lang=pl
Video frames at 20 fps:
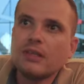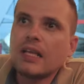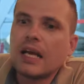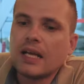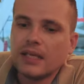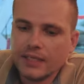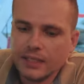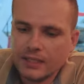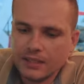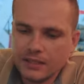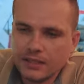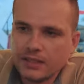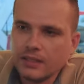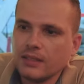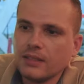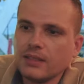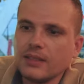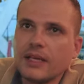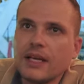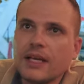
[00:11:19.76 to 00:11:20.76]
dali
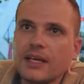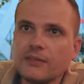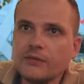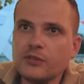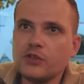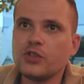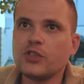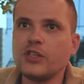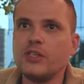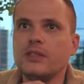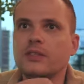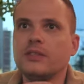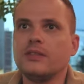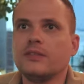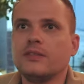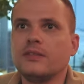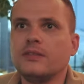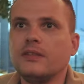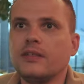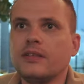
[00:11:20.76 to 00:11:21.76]
e, rękawiczki no, do,
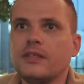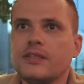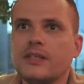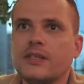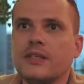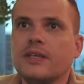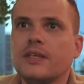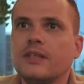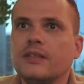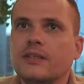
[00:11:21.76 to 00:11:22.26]
do jedzenia.